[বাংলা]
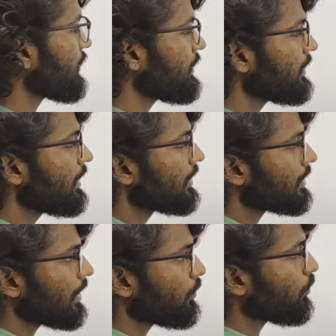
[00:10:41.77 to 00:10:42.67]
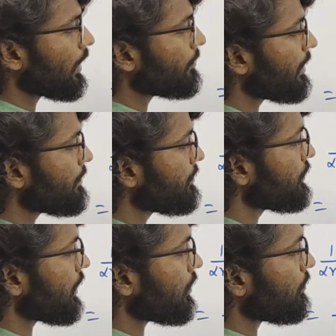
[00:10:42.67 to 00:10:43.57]
রাখি তাহলে ওয়ান বাই
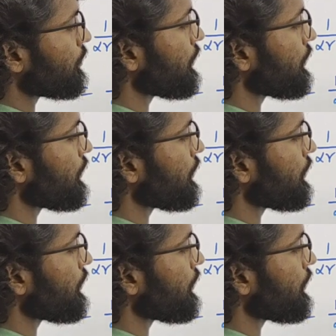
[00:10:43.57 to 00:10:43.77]
বিটা কমন